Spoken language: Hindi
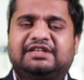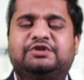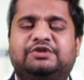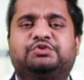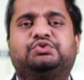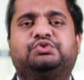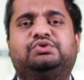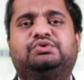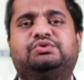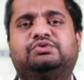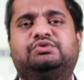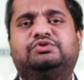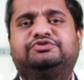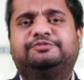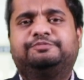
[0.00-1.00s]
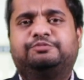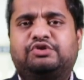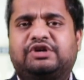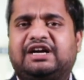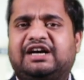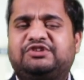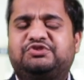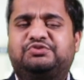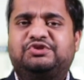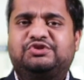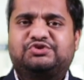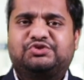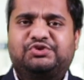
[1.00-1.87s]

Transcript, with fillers: तो उस बुक का जो निचोड़